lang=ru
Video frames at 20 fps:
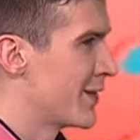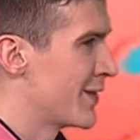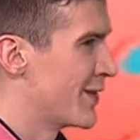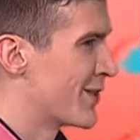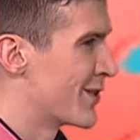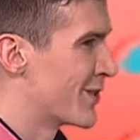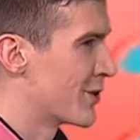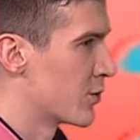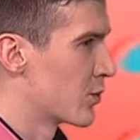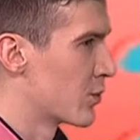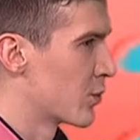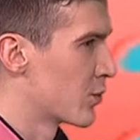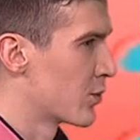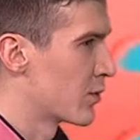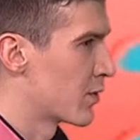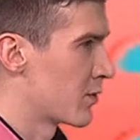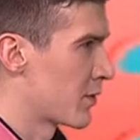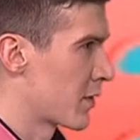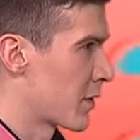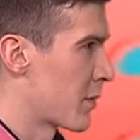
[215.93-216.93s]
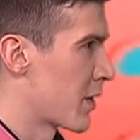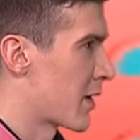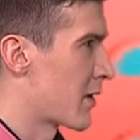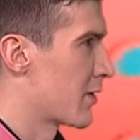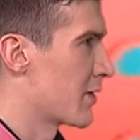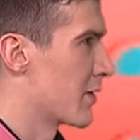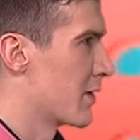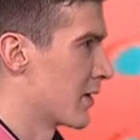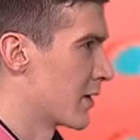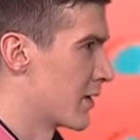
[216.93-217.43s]
институт
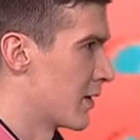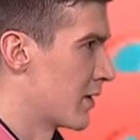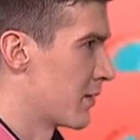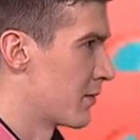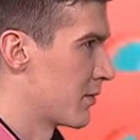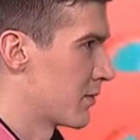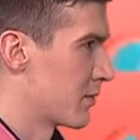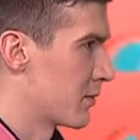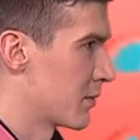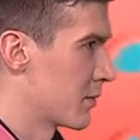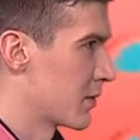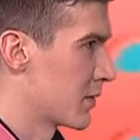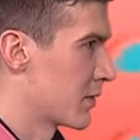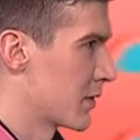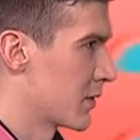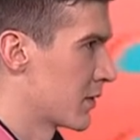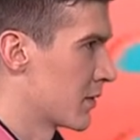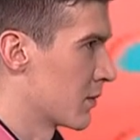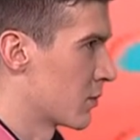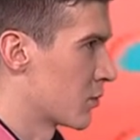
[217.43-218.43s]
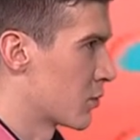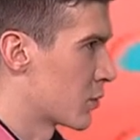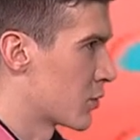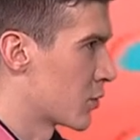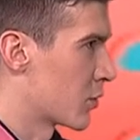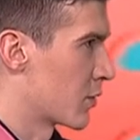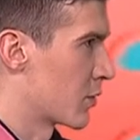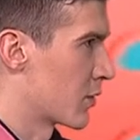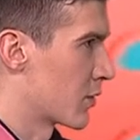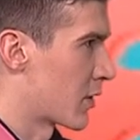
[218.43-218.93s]
формирования глав. Вот э,
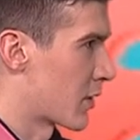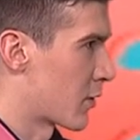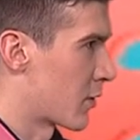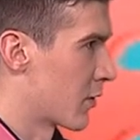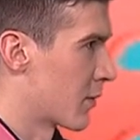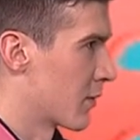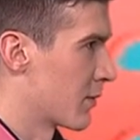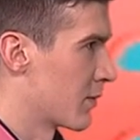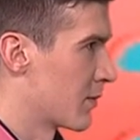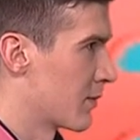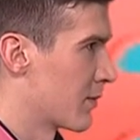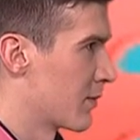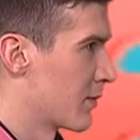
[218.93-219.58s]
что это такое?